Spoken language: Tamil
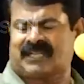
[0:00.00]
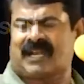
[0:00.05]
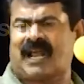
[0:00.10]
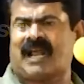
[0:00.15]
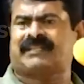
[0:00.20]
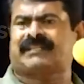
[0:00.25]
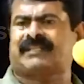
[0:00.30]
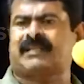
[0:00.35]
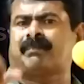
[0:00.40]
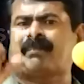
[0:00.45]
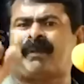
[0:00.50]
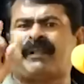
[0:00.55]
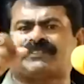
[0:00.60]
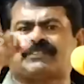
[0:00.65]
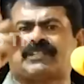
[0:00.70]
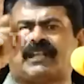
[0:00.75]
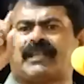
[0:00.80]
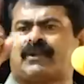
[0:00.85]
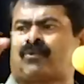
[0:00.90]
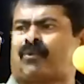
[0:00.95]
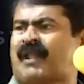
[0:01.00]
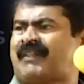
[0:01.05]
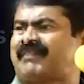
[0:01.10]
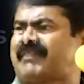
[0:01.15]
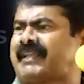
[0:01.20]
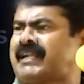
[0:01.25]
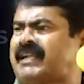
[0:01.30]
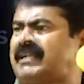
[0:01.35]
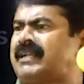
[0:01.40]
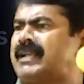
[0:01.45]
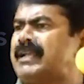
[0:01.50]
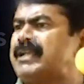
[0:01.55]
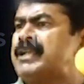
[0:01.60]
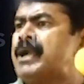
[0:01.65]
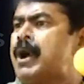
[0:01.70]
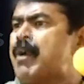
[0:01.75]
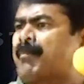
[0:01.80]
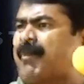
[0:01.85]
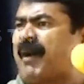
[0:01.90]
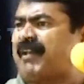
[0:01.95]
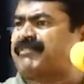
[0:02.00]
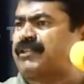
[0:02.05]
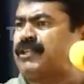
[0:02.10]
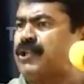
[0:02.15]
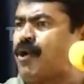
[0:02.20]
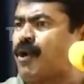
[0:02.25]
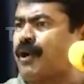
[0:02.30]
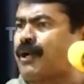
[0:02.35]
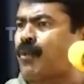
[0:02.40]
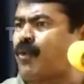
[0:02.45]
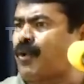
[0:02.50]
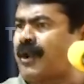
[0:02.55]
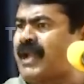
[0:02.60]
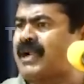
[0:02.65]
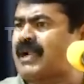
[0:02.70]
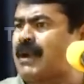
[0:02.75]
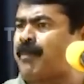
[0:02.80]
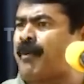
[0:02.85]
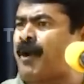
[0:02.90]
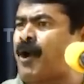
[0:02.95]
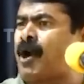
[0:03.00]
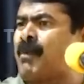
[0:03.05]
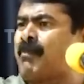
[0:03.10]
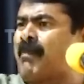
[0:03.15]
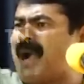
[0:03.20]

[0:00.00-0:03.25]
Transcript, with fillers: இந்த நாட்டின் பச்சிலையும் குழந்தைகள் பசியோடு உறந்து போக